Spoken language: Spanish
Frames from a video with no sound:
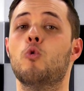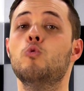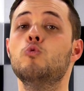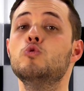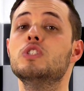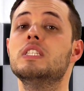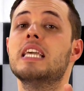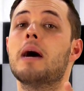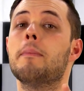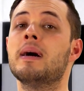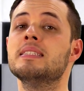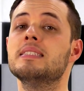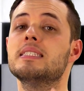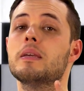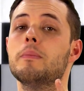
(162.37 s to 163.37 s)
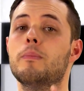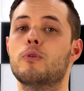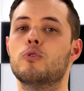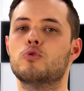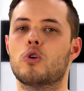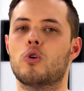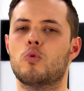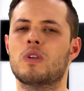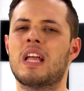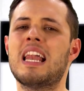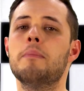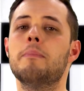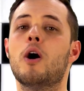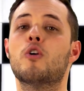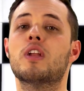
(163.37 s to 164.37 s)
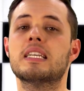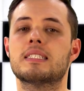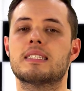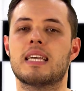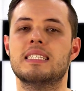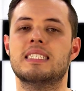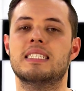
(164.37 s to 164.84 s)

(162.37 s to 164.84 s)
un diamante en bruto, un alma honesta y